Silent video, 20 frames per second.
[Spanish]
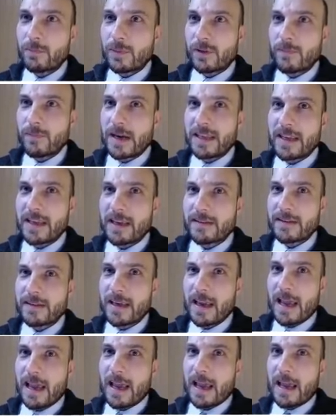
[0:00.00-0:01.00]
por mallas
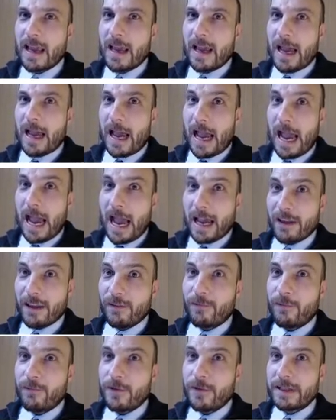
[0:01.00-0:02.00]
hay
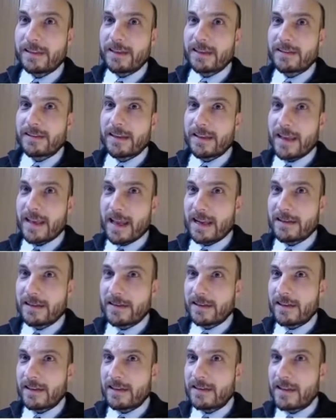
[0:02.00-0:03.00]
fuentes ideales de
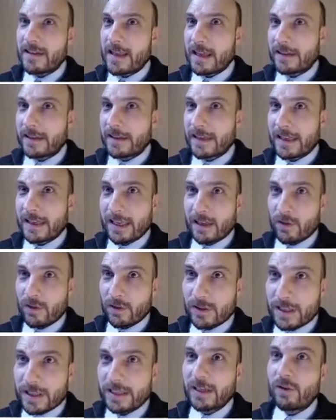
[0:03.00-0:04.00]
intensidad que no
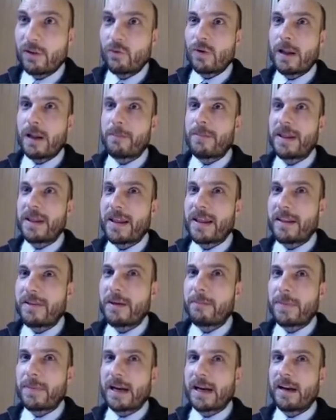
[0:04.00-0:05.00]
tienen una impedancia
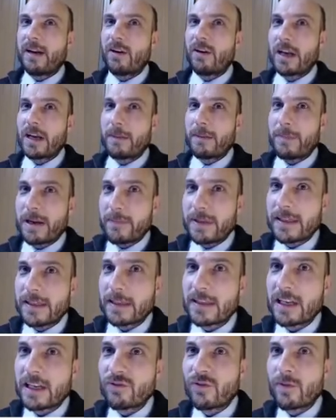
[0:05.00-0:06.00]
en paralelo que permita
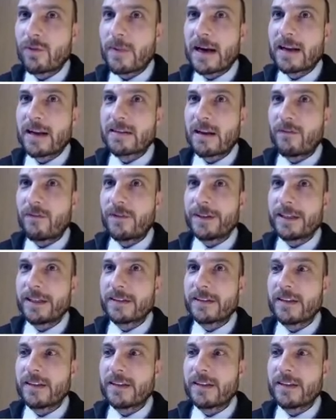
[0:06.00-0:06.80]
transformarlas a fuentes de